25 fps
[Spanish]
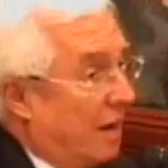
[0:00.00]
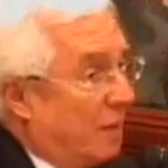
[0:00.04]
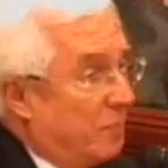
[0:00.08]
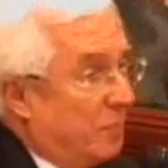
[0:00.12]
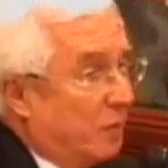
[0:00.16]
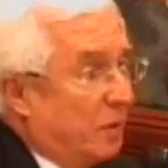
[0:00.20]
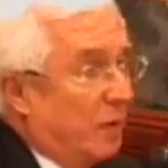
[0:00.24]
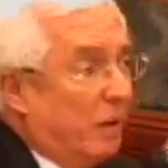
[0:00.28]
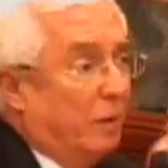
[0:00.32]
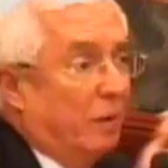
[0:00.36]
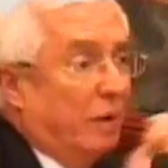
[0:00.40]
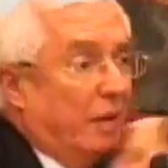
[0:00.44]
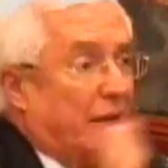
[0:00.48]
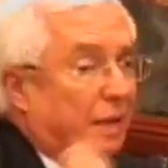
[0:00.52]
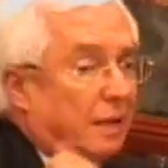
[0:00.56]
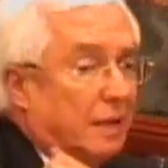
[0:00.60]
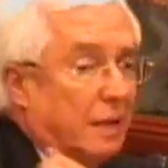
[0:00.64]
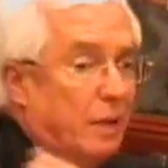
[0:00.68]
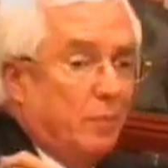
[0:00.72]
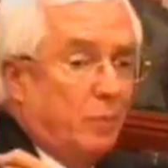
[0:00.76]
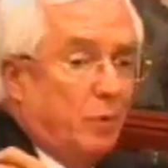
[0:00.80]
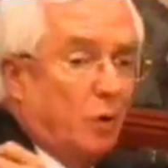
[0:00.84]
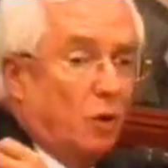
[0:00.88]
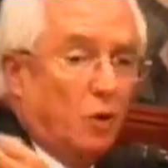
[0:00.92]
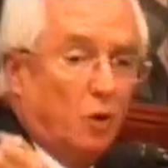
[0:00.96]
prueba de que
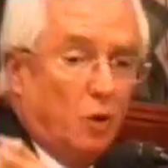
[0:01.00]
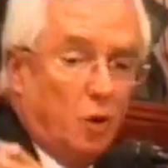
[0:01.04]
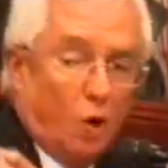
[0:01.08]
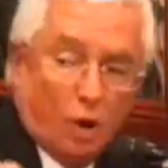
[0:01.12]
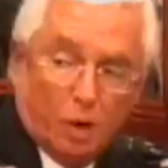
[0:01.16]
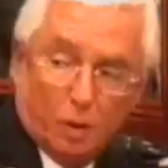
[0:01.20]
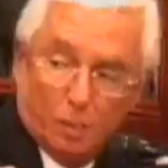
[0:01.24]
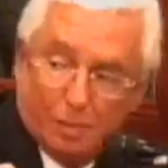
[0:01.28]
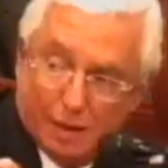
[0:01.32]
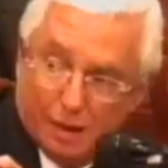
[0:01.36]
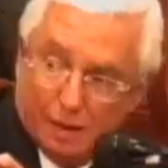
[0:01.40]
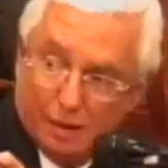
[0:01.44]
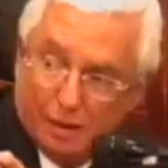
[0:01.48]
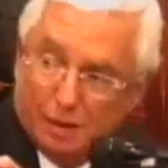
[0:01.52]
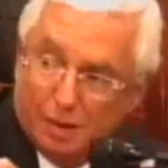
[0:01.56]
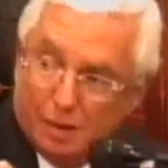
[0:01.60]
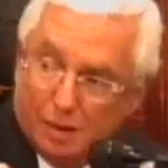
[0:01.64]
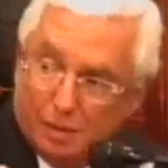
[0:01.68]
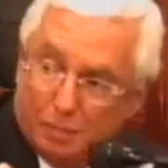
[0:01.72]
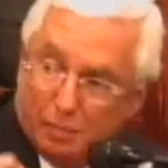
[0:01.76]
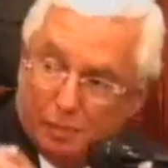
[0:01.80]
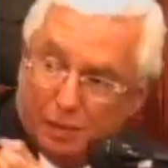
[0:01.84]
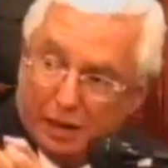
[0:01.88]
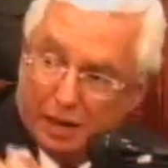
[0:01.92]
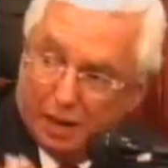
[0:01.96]
por norma
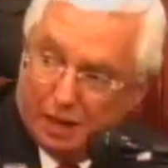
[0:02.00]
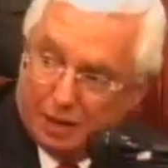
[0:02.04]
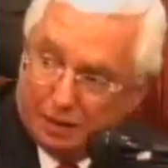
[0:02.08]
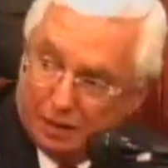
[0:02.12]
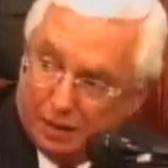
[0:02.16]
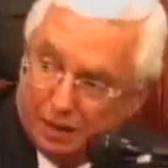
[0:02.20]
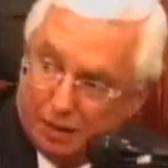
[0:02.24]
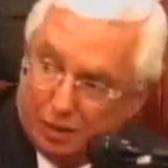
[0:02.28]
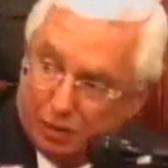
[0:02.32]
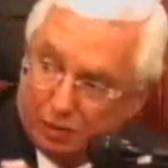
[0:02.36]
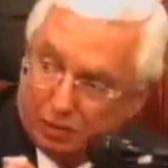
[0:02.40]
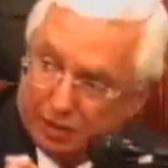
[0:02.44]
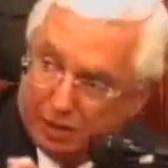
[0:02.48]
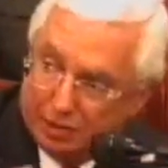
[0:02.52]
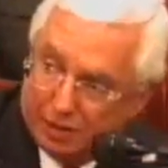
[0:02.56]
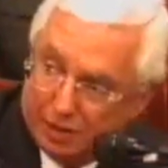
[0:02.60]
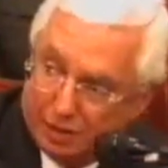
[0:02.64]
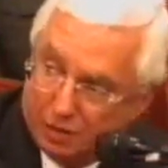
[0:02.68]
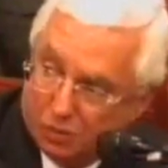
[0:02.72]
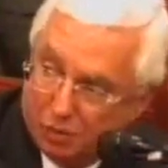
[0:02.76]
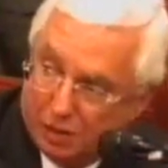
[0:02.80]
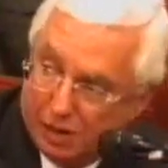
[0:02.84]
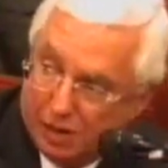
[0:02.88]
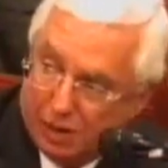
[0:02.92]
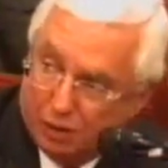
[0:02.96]
pierden los
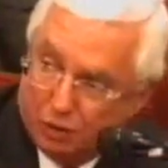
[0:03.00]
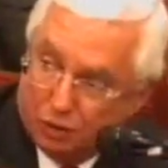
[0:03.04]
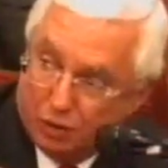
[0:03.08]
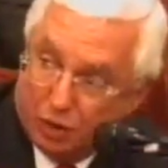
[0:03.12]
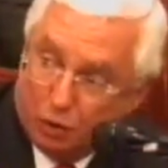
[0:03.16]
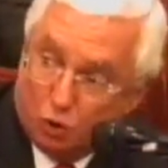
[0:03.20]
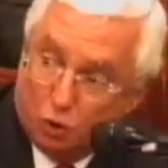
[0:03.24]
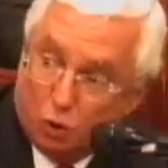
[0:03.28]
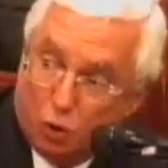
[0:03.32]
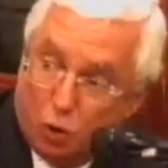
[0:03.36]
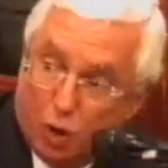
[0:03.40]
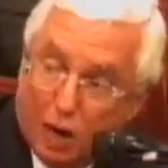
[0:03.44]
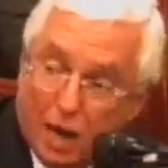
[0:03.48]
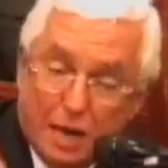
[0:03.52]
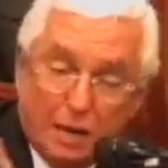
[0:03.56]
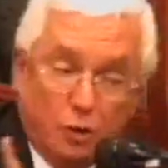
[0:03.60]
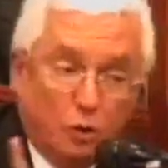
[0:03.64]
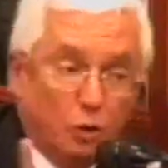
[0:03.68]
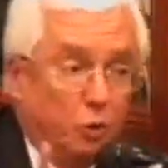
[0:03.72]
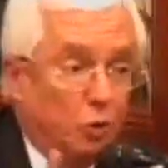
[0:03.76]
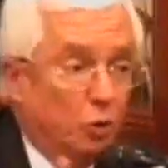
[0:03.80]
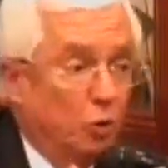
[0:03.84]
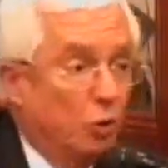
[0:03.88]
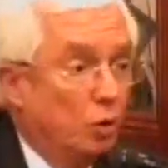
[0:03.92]
asegurados, digo yo, en su